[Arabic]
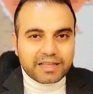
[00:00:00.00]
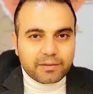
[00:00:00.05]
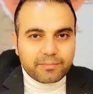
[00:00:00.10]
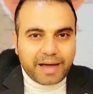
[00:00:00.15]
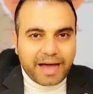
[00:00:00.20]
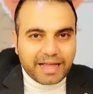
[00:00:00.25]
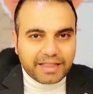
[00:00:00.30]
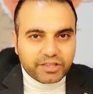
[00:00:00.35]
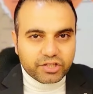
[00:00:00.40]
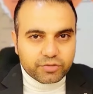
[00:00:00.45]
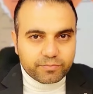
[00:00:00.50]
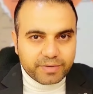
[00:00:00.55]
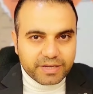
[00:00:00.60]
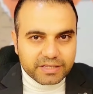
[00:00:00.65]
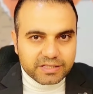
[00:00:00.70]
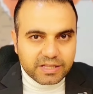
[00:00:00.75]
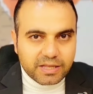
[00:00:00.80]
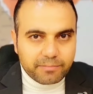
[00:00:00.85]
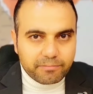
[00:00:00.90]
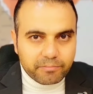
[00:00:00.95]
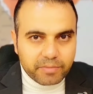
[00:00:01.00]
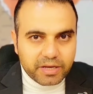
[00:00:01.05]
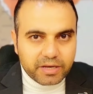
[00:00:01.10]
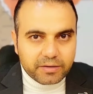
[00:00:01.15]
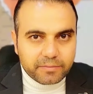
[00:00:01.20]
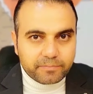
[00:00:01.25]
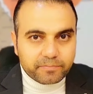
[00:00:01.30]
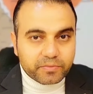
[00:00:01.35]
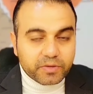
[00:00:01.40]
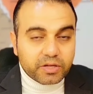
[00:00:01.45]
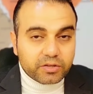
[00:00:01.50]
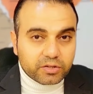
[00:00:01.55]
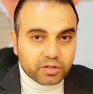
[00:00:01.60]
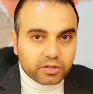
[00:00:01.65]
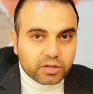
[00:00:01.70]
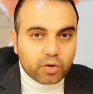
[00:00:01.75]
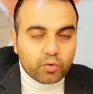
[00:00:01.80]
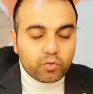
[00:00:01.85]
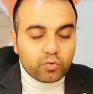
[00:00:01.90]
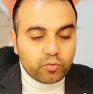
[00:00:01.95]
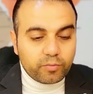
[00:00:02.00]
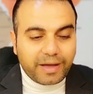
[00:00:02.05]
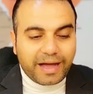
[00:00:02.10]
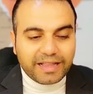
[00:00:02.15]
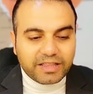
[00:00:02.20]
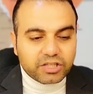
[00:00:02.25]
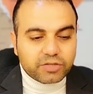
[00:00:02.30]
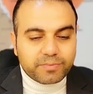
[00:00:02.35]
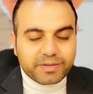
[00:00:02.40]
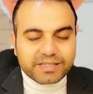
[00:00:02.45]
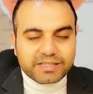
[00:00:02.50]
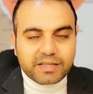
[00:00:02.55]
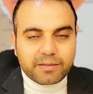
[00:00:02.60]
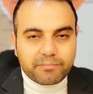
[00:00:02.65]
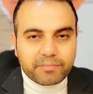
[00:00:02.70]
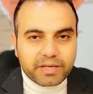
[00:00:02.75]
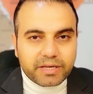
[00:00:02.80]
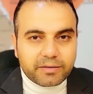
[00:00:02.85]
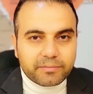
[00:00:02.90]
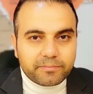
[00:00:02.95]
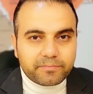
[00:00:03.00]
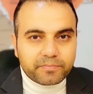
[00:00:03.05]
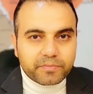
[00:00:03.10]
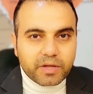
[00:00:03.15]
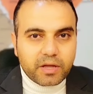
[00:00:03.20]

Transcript: أن محدش بيسلم من التطور ومحدش بيسلم من